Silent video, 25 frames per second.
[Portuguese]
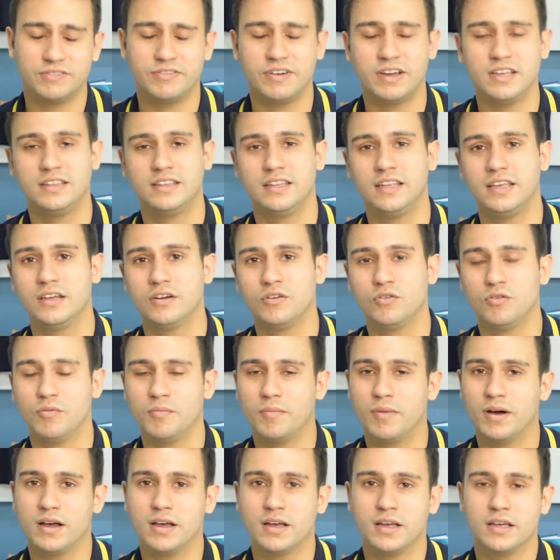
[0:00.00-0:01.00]
vai ter
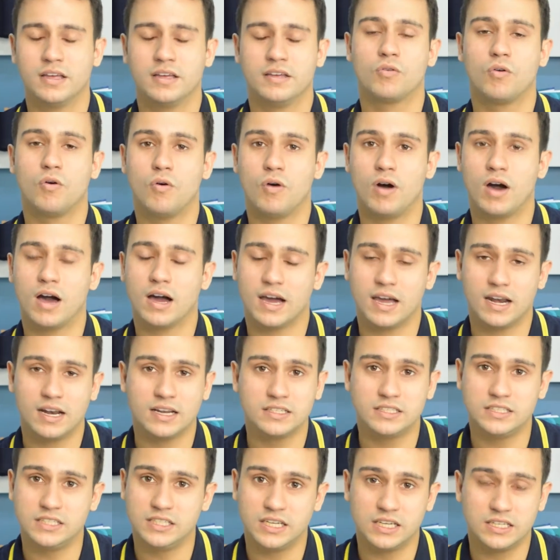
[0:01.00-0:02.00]
uma com a
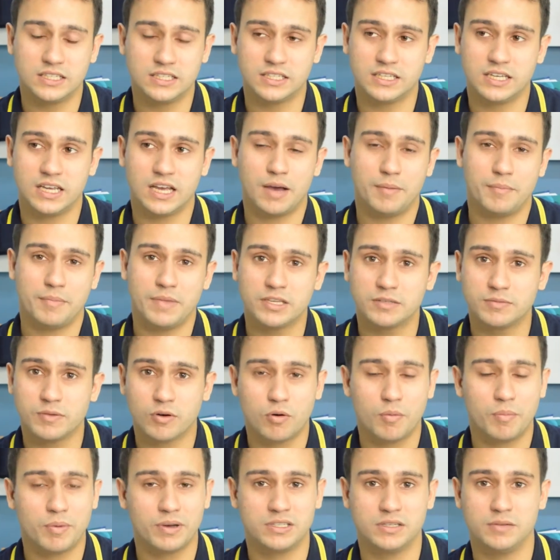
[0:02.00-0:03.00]
garantia de que a mesma
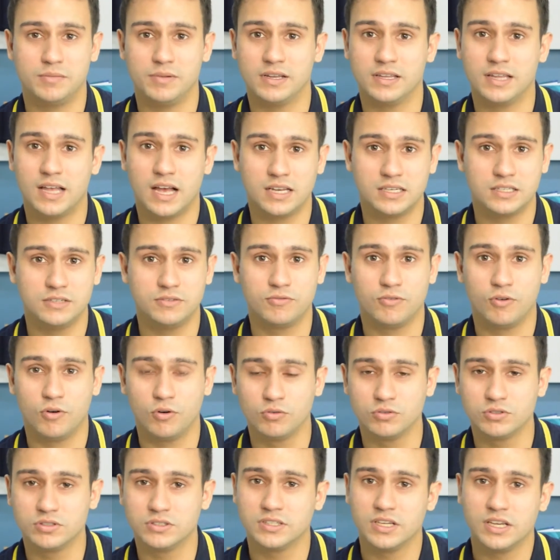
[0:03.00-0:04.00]
compatibilidade de
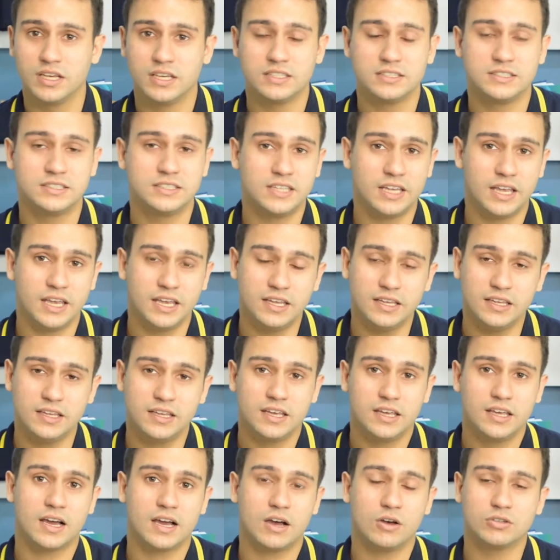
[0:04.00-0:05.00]
volts
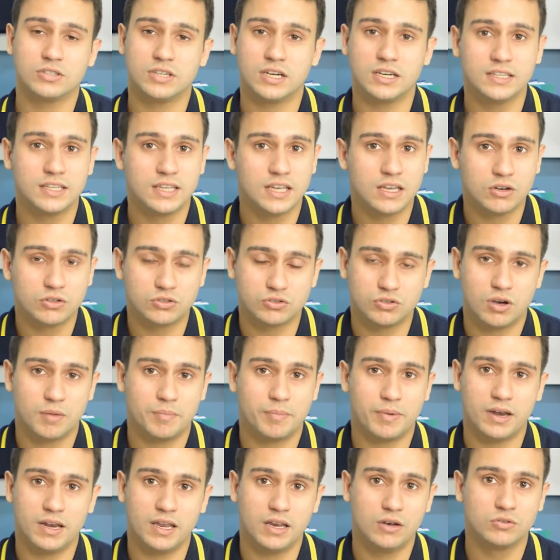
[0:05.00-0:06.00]
sem causar dano seu
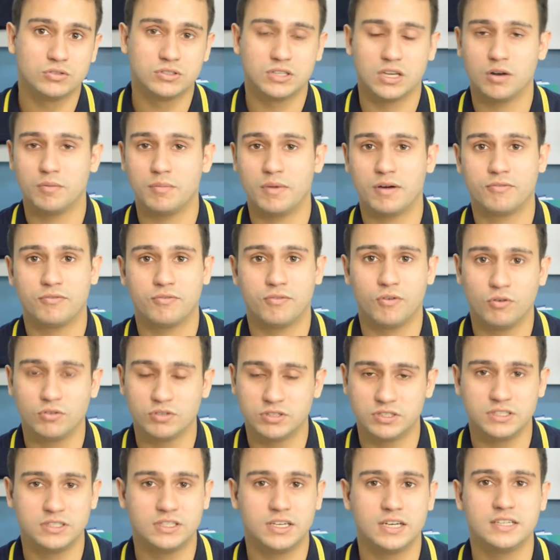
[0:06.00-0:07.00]
aparelho usando uma
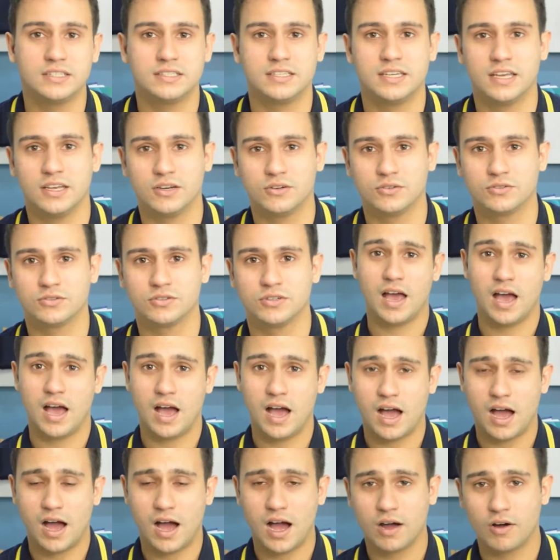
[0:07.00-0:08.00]
fonte de terceiros.
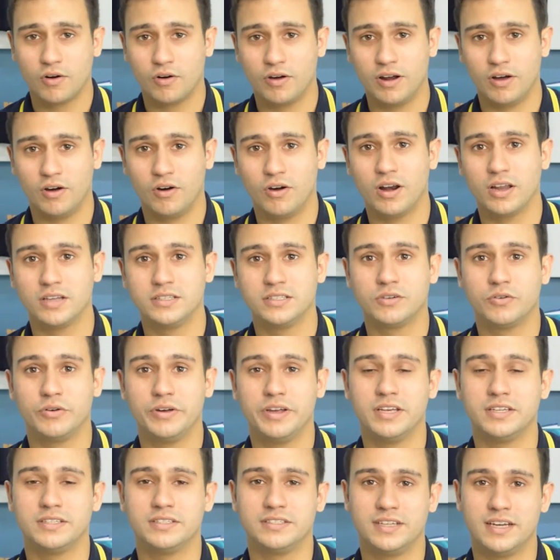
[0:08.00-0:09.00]
Agora é hora de
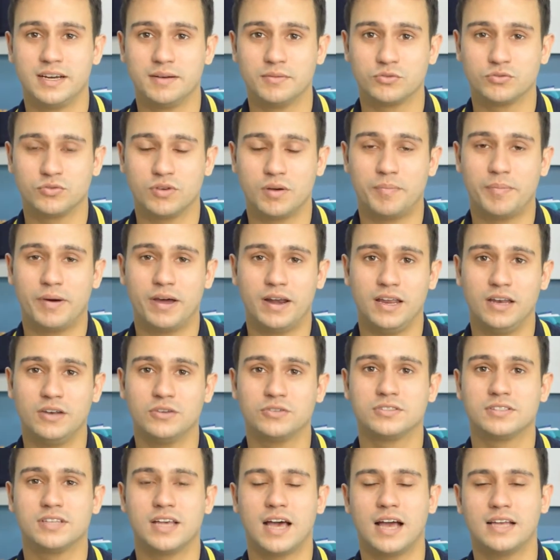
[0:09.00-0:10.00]
conhecermos o
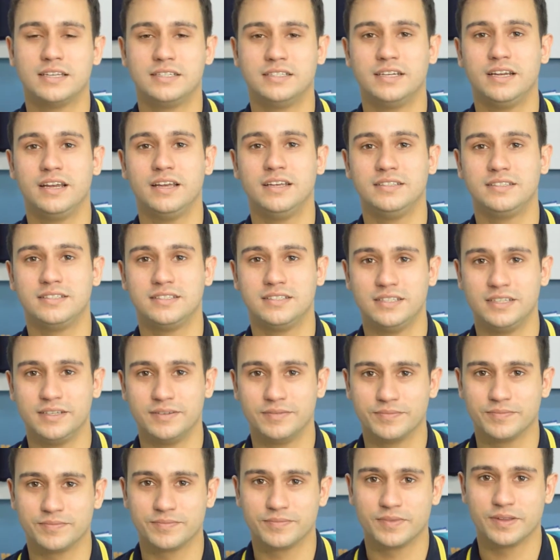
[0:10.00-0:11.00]
aparelho SAT em
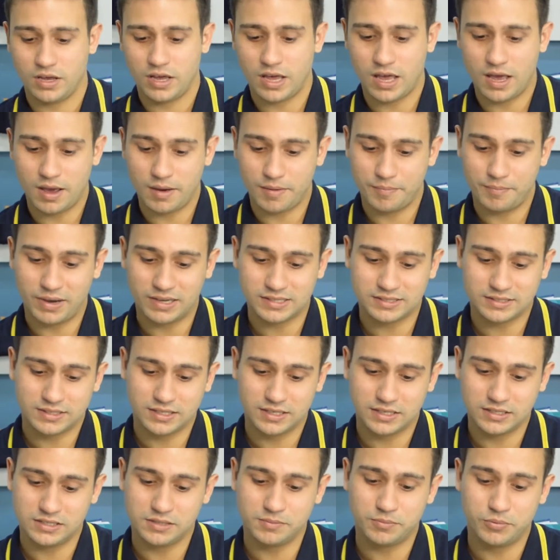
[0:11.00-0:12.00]
si. É
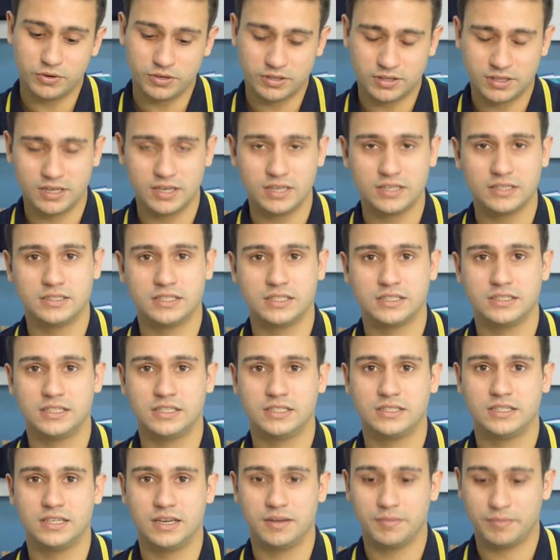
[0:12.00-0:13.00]
bastante importante a
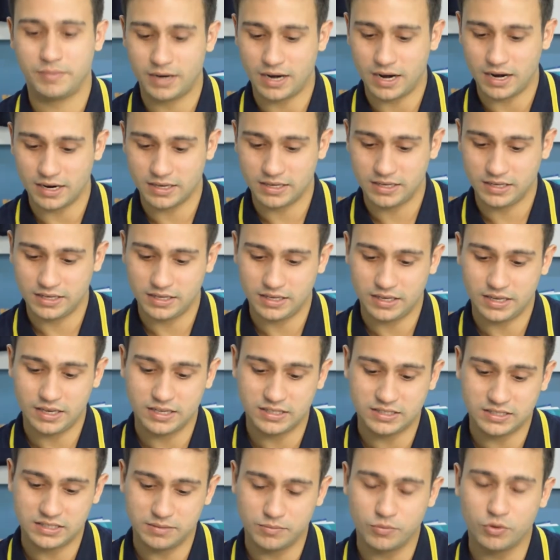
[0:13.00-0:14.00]
gente lembrar que
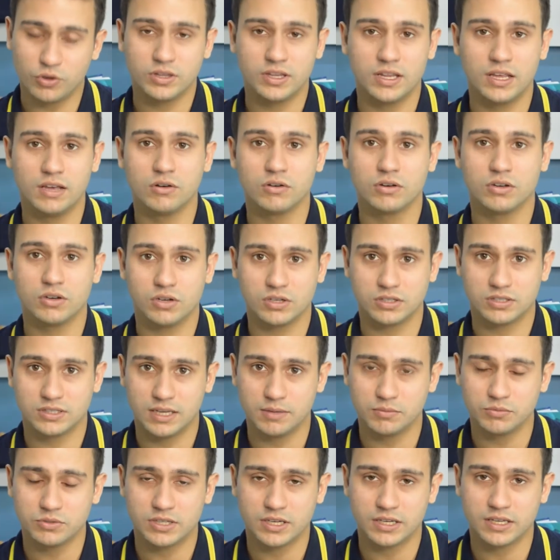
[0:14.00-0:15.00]
esse modelo que nós
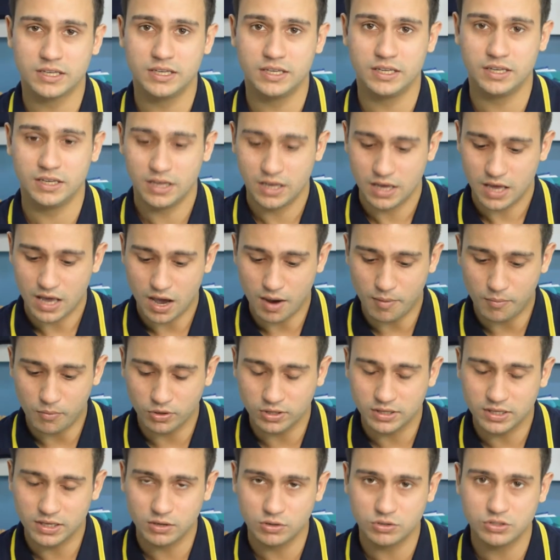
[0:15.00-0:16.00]
temos aqui é um
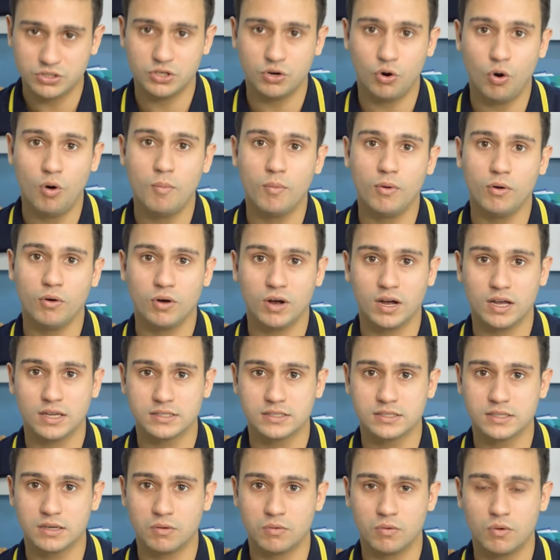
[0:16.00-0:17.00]
modelo de
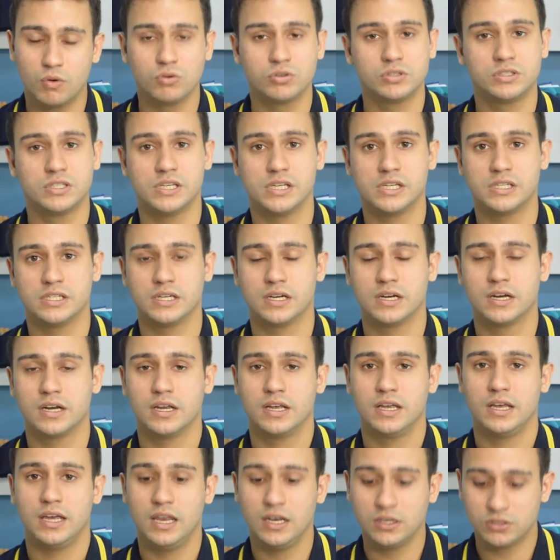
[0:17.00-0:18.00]
homologação, ou seja,
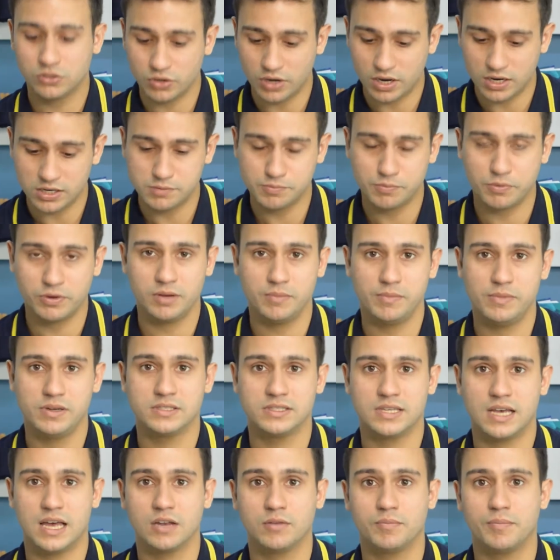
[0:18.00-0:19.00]
ele só é
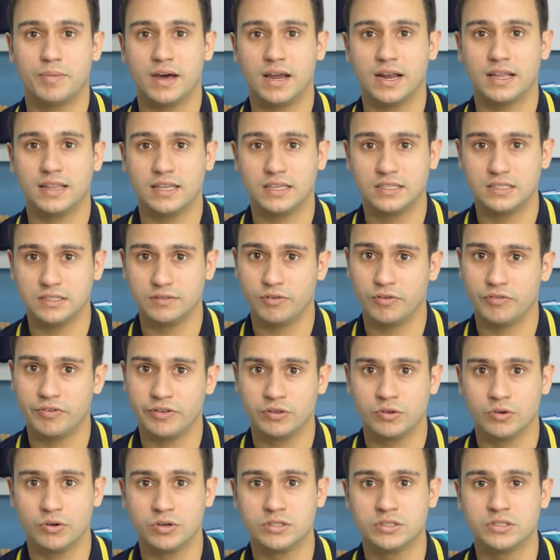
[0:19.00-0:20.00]
disponibilizado para
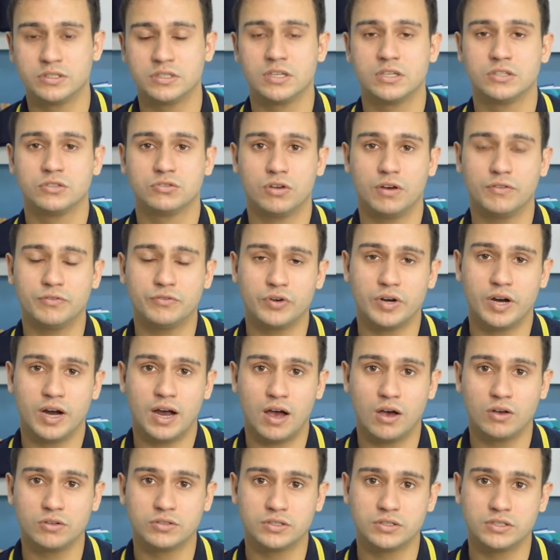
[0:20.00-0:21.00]
desenvolvedores, software
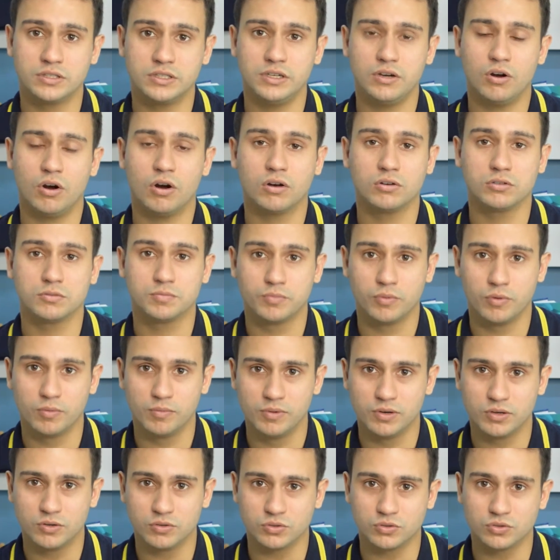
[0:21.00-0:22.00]
houses e órgãos
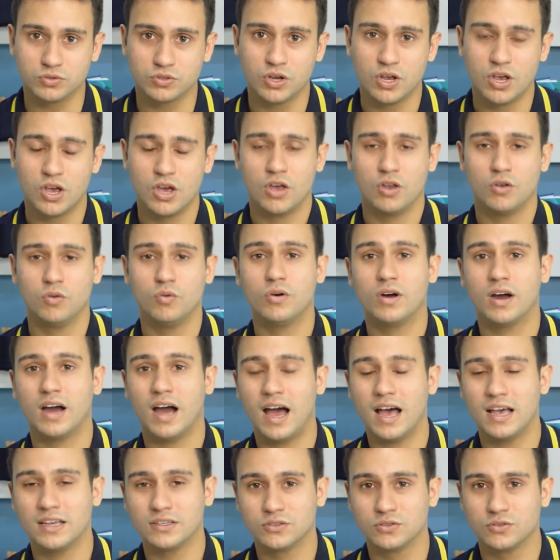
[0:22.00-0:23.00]
públicos. No
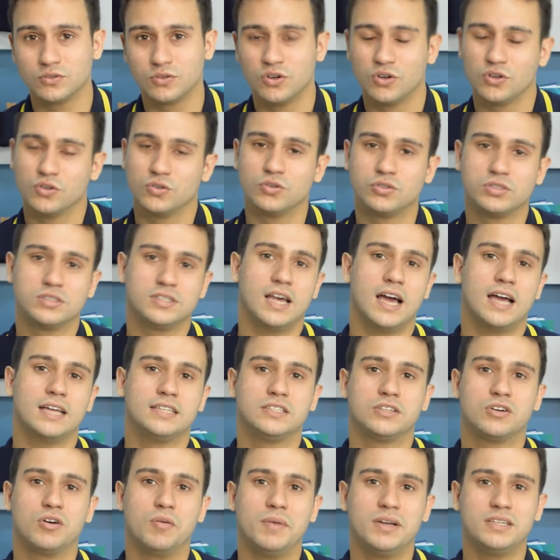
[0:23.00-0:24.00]
caso do
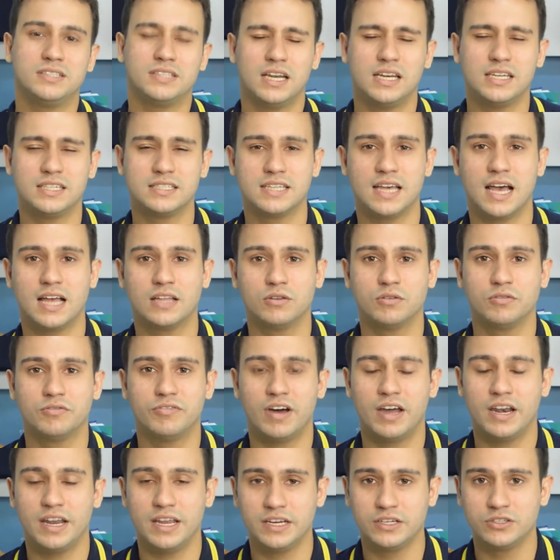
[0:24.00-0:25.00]
SAT comercializado no
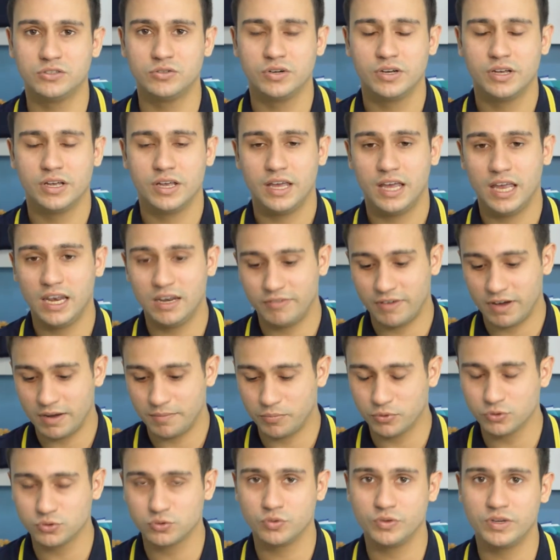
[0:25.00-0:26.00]
varejo, ele vai
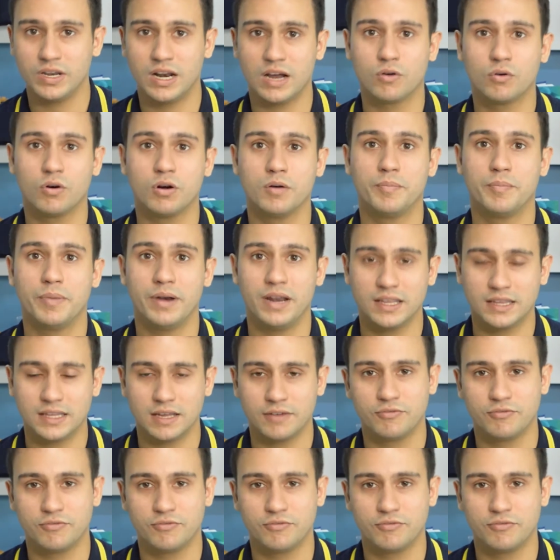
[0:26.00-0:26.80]
possuir a cor preta